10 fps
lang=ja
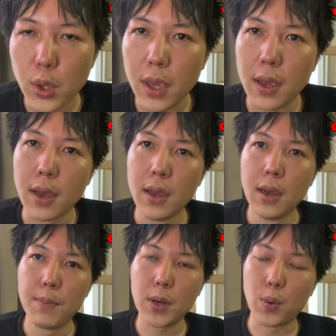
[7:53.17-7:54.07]
で、
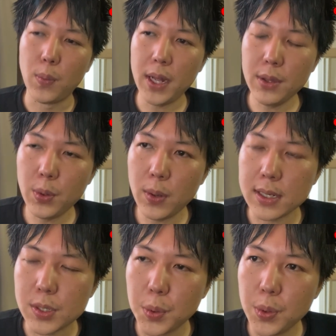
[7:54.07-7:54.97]
まあ、5番と
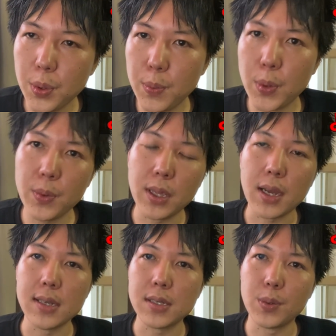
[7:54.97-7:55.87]
かそういうものに
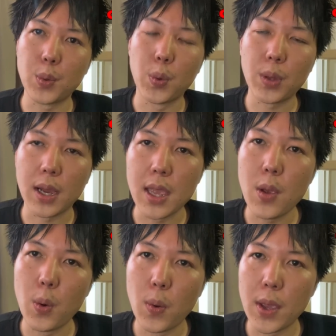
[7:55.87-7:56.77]
対するこう
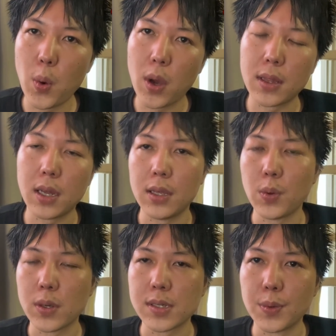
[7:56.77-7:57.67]
対応は良かったり
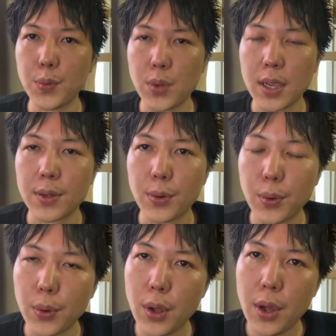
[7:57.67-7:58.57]
とかするんだけ
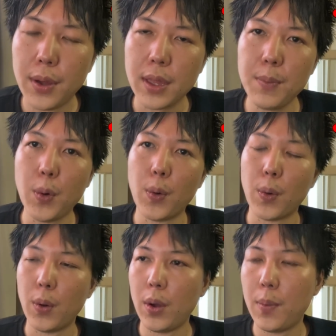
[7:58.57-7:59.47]
ど、で
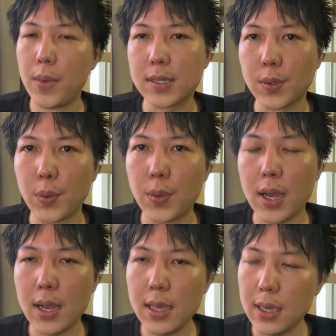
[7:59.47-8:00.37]
も、まあその
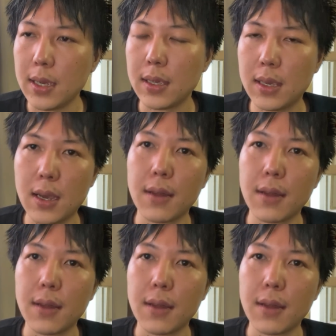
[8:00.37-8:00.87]
長い期